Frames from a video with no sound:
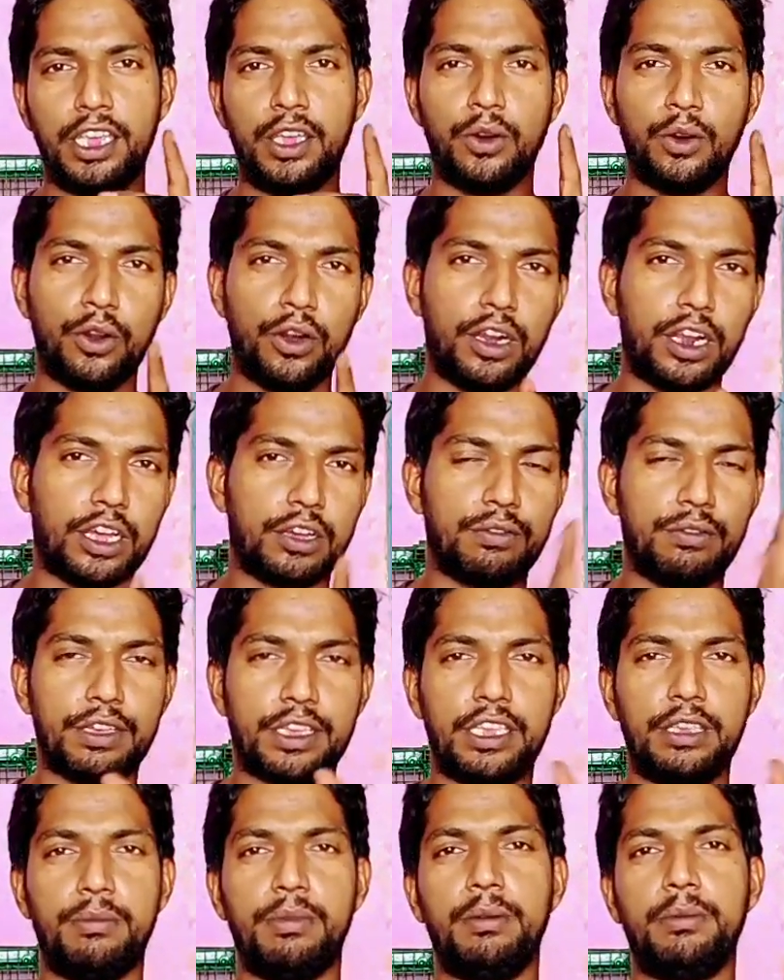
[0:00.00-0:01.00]
की और
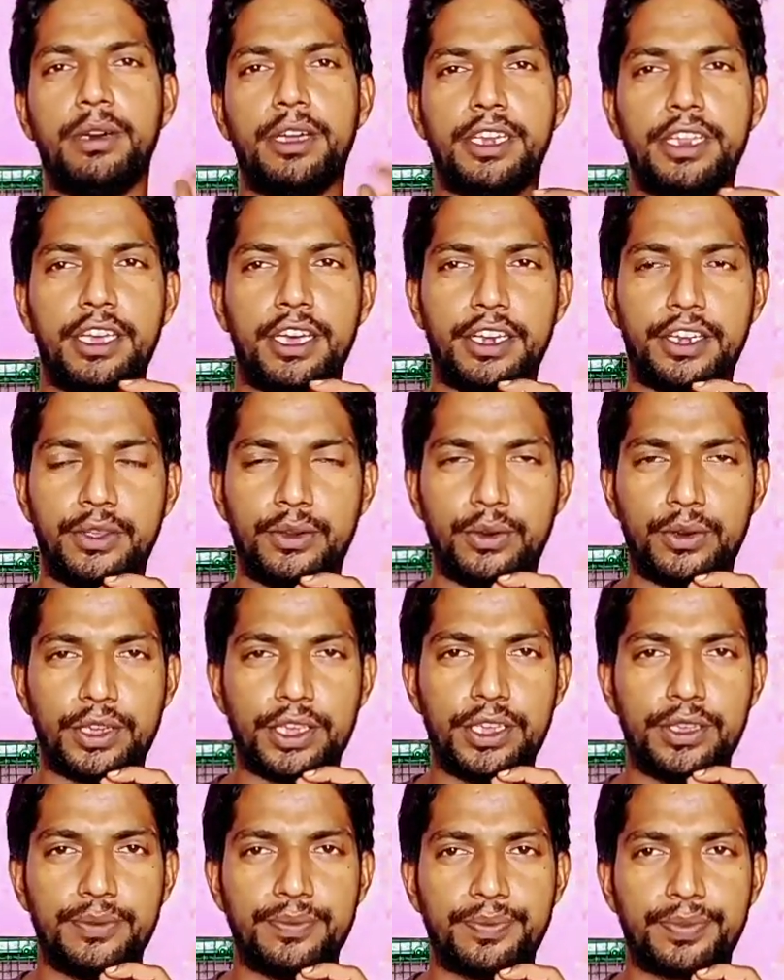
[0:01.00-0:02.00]
लकवे की बीमारी आ रही
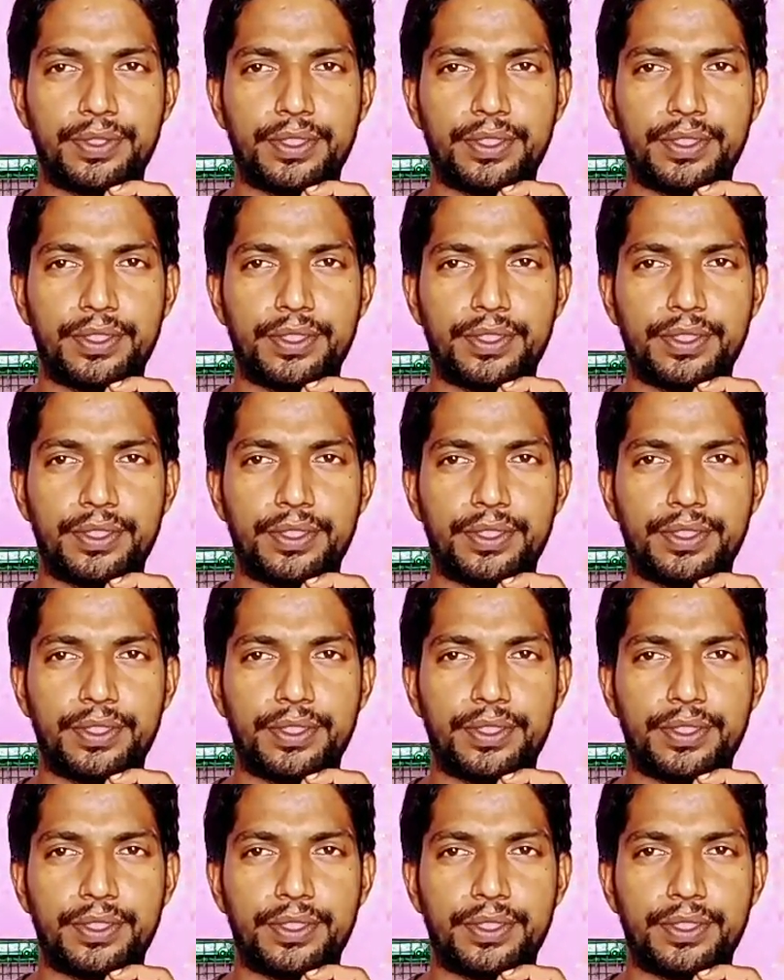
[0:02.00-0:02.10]
होगी